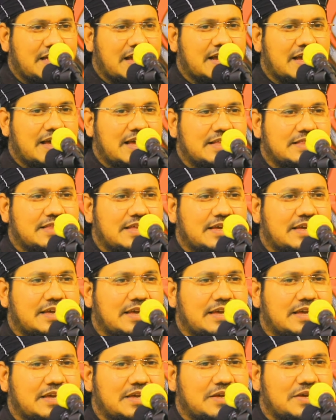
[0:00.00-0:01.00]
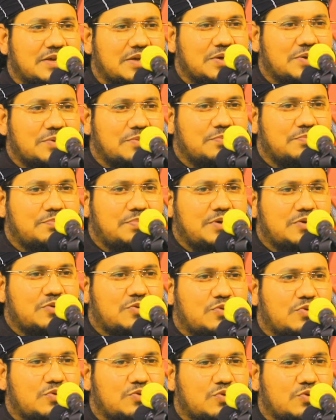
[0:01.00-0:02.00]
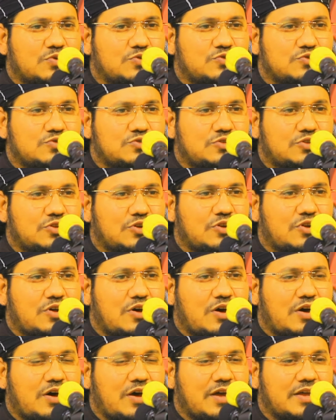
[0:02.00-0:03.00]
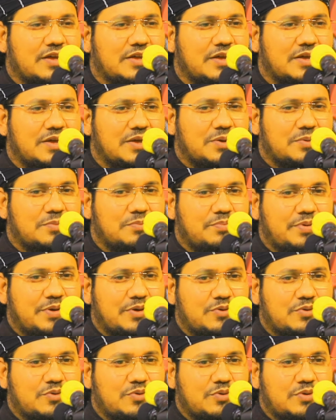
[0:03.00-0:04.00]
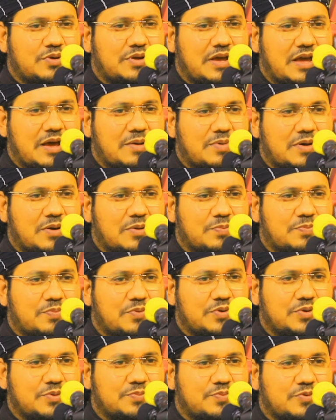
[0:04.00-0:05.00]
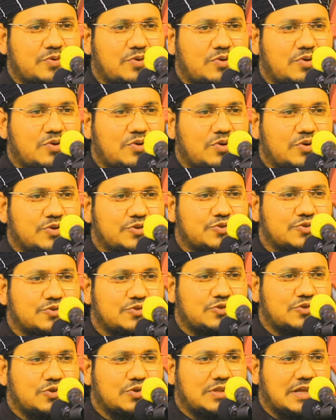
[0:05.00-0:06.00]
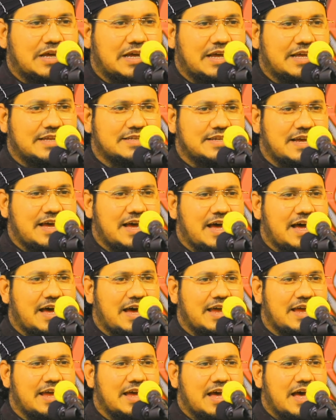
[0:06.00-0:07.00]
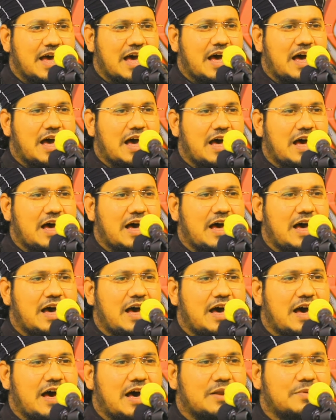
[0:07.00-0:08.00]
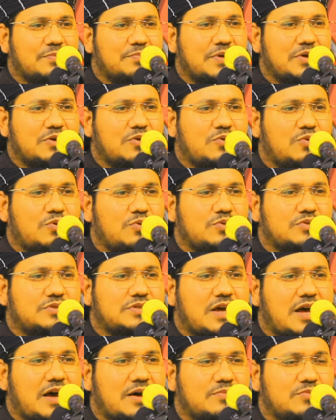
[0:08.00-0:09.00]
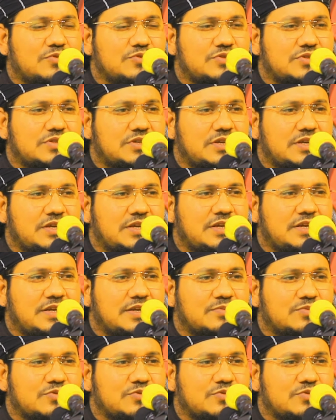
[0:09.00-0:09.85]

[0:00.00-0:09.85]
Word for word: তাকায় দেখে ভিক্ষুক অসুস্থ নয় ভিক্ষুককে আবার পরিপূর্ণ সুস্থ দেখা যায় আর ভিক্ষুকটা মুস্কি